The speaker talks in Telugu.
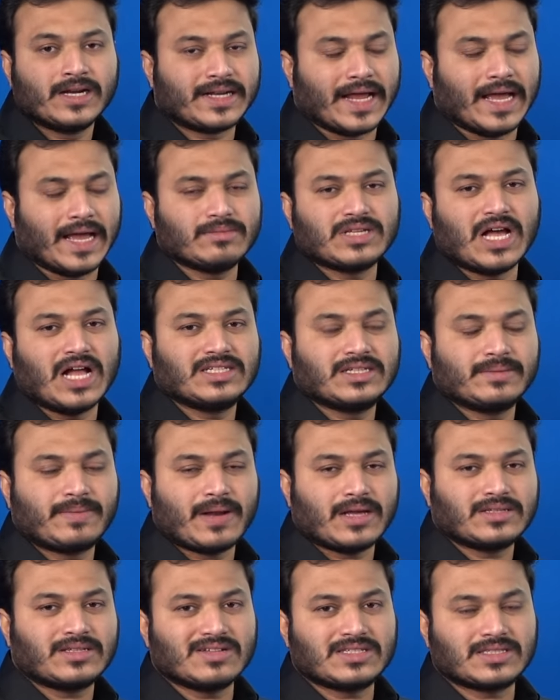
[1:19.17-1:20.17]
టైమ్స్ ఆల్జిబ్రా
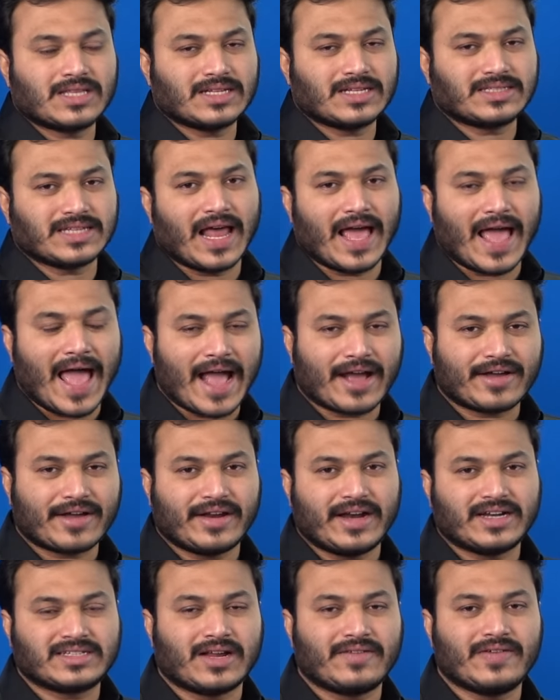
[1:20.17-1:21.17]
సంస్థ చాలా
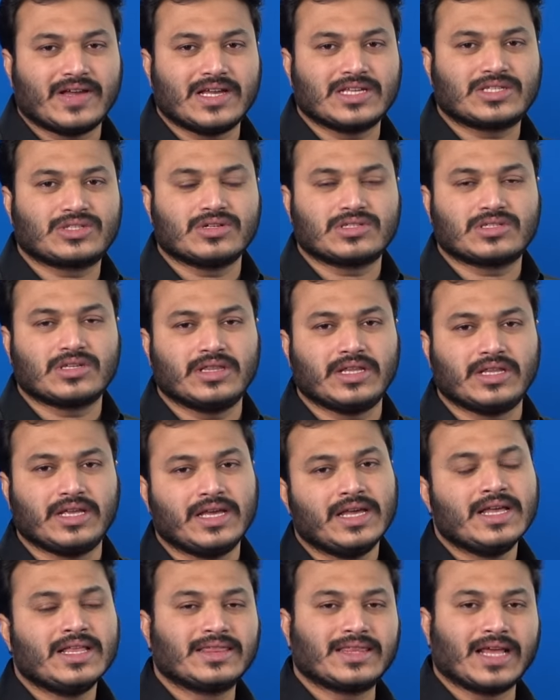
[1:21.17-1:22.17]
యాక్యురేట్ సర్వే ఇస్తూ వస్తుంది
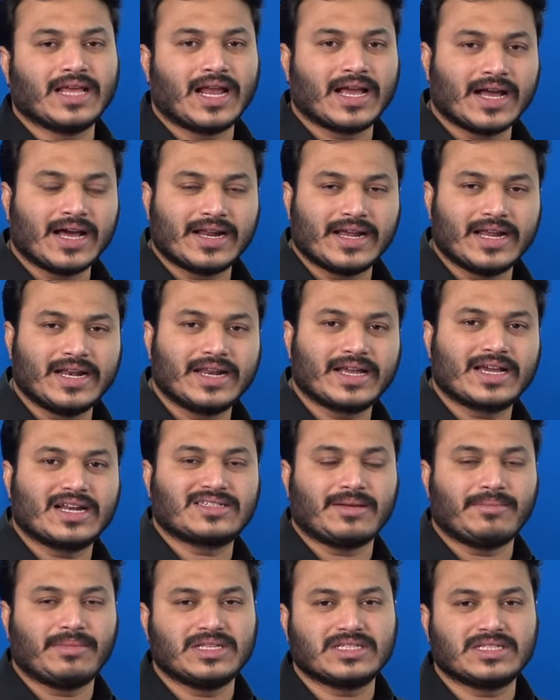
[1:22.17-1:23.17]
తెలంగాణ ఎన్నికలకు
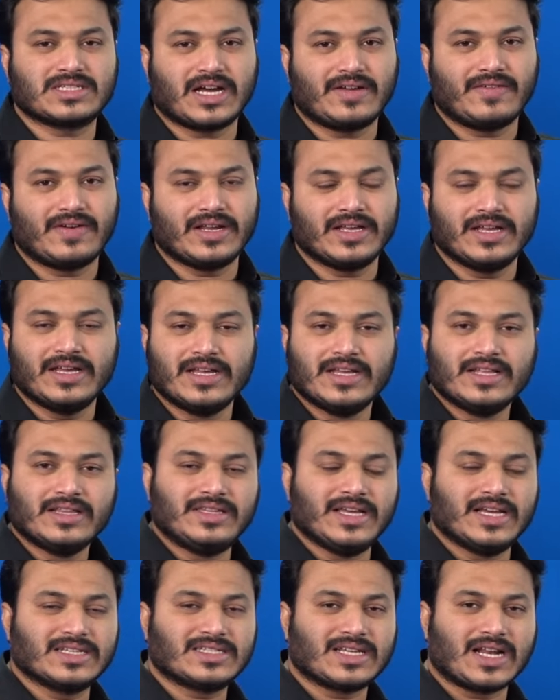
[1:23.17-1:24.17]
సంబంధించి కానివ్వండి
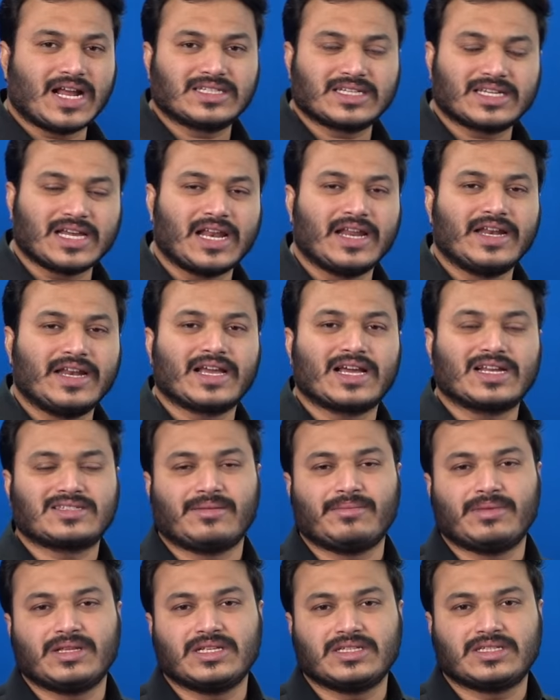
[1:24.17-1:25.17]
దేశ రాజకీయాల ఎన్నికలకు
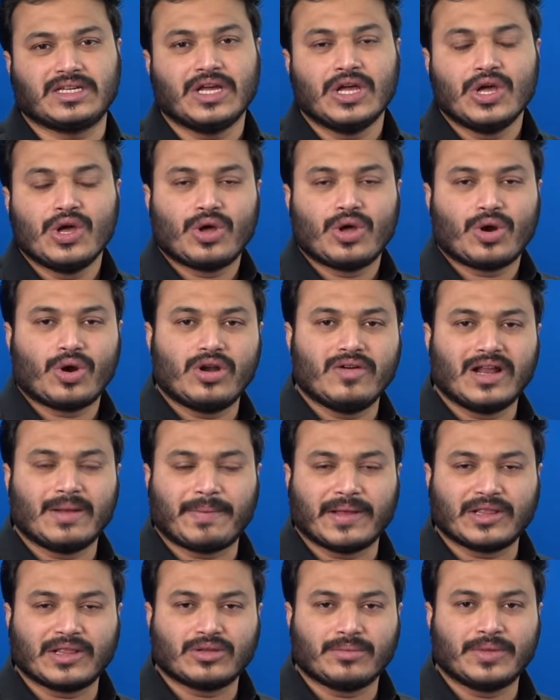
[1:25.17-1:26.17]
సంబంధించి రెండు వేల
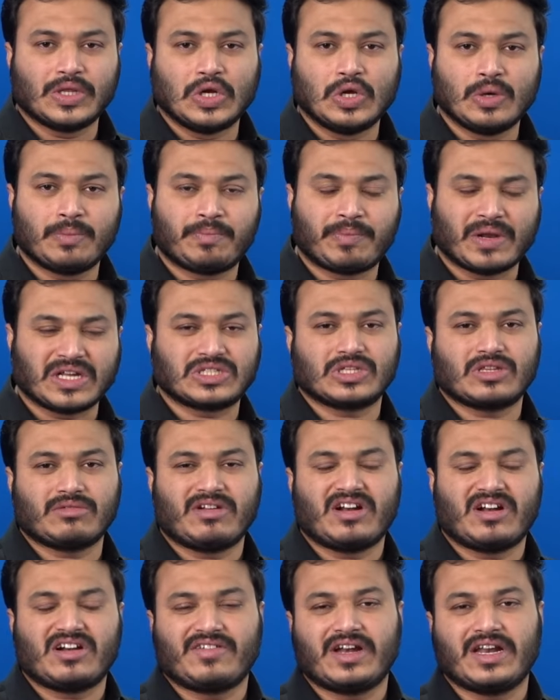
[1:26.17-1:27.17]
పంతొమ్మిదిలో ప్రస్తుతం
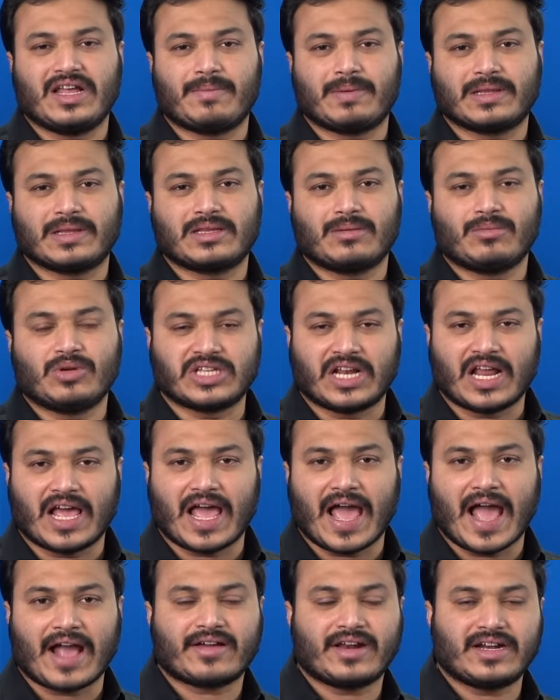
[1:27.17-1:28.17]
ఉన్నటువంటి నేపథ్యంలో చాలా
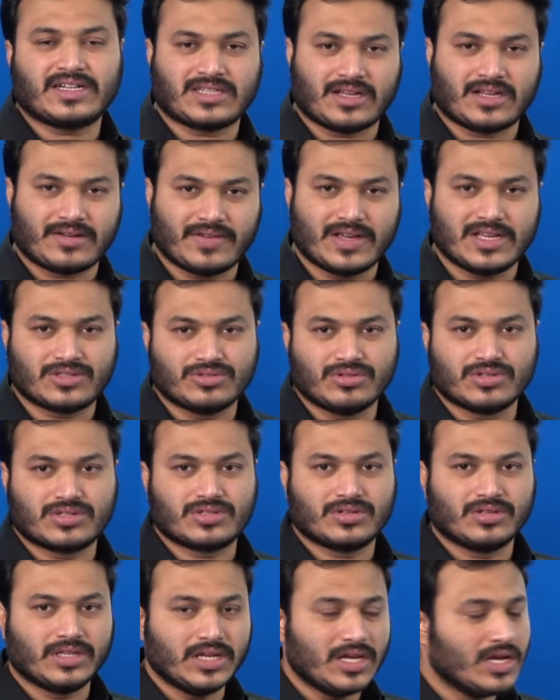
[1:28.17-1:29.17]
యాక్యురేట్ సర్వే ఇస్తూ
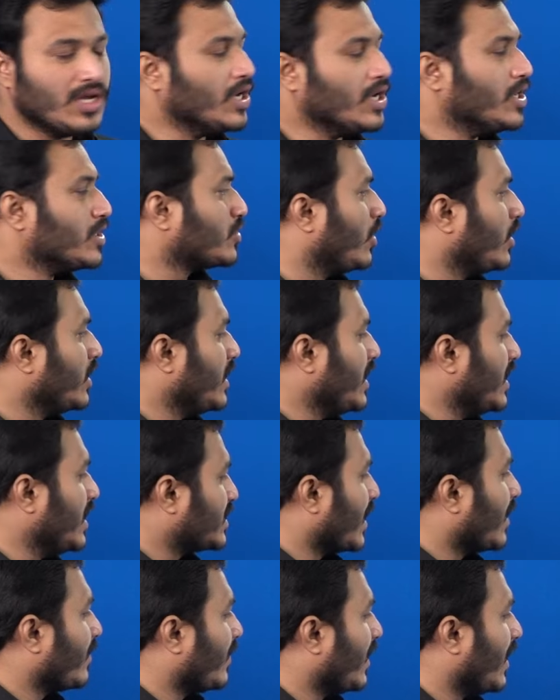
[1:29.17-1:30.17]
వస్తుంది సో ఈ
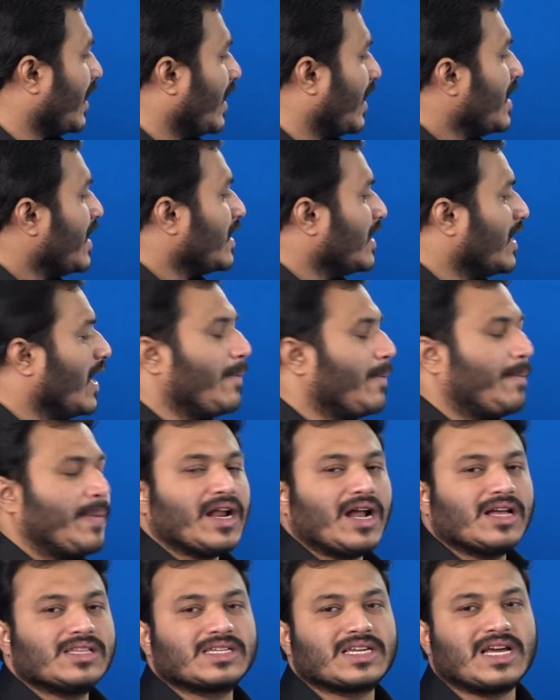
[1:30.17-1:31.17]
సర్వే ఏపీ
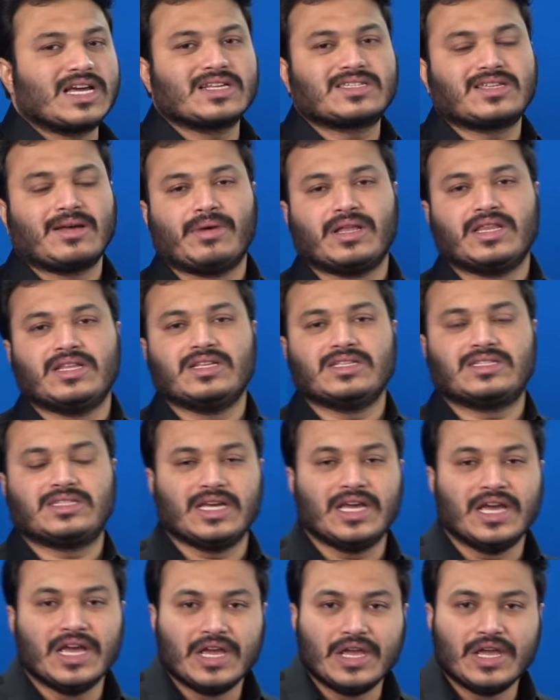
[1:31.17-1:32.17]
రాజకీయాలకు సంబంధించి
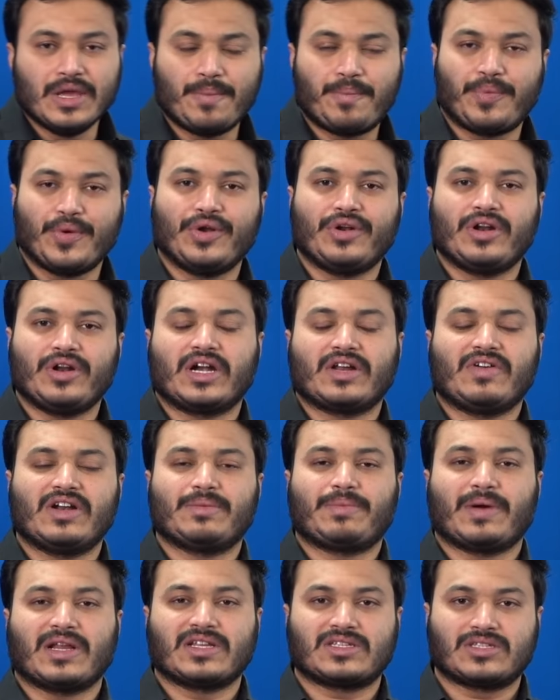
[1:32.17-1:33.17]

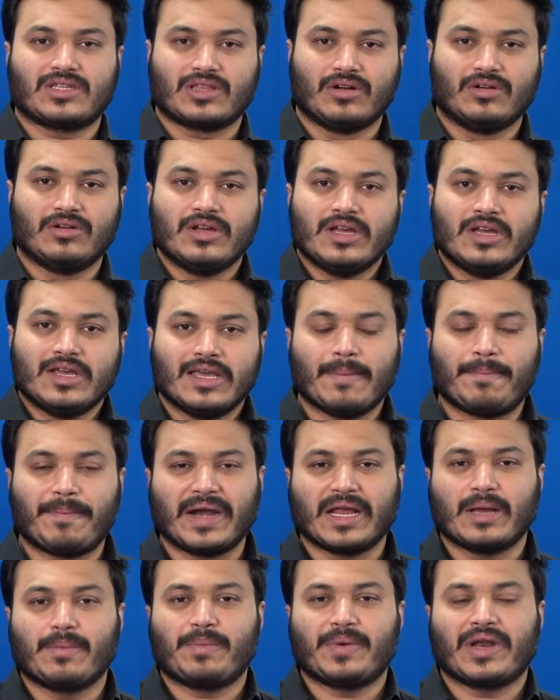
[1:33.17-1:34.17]
ఇప్పుడున్నటువంటి పరిస్థితిలో
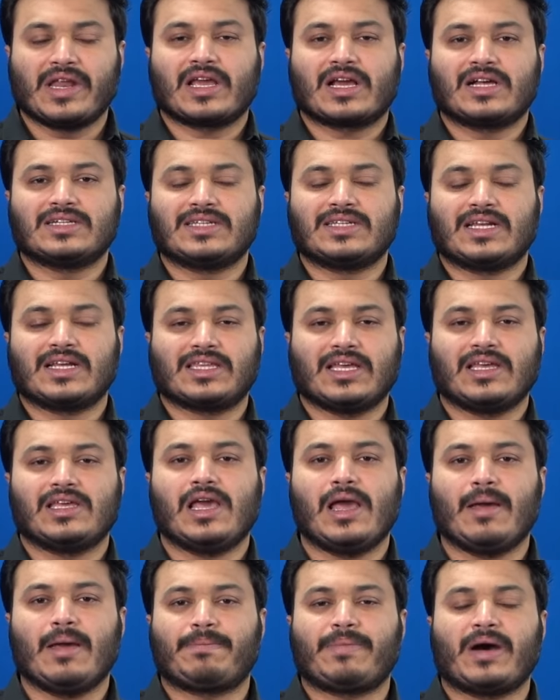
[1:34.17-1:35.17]
ఇప్పటికిప్పుడు ఎన్నికలు జరిగితే
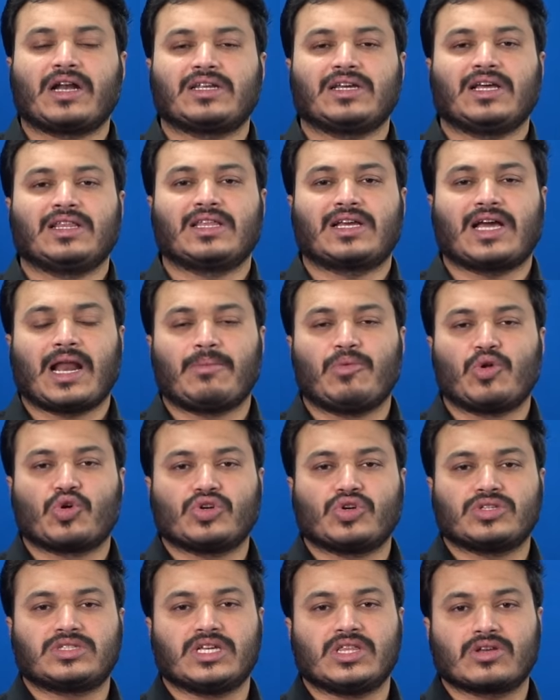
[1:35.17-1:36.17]
ఏ పార్టీ అధికారంలోకి
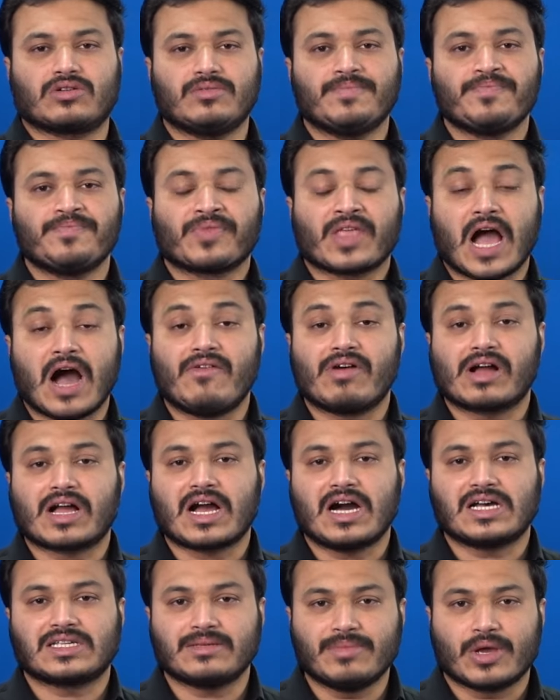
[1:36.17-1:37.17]
వచ్చేందుకు
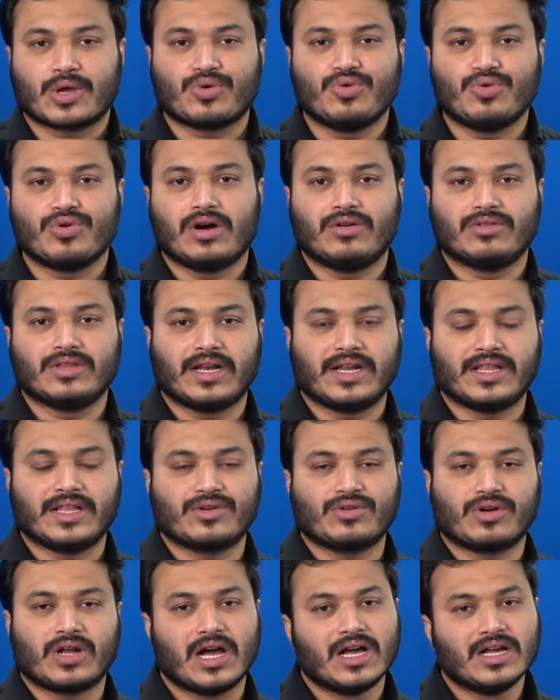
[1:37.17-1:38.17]
అవకాశం ఎక్కువగా ఉందనేది
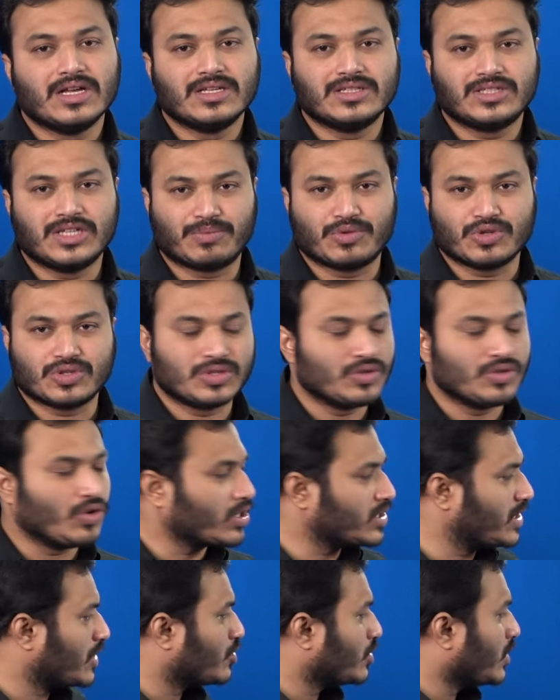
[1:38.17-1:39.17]
కూడా చెప్తూ
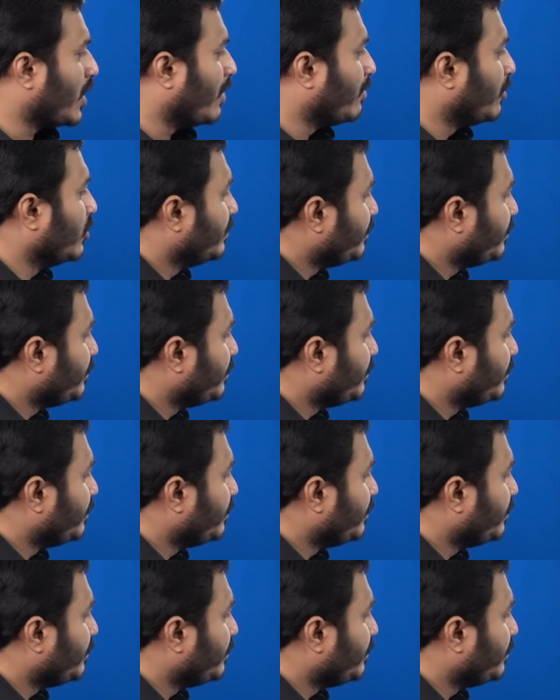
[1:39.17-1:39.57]
ఒకసారి చూద్దాము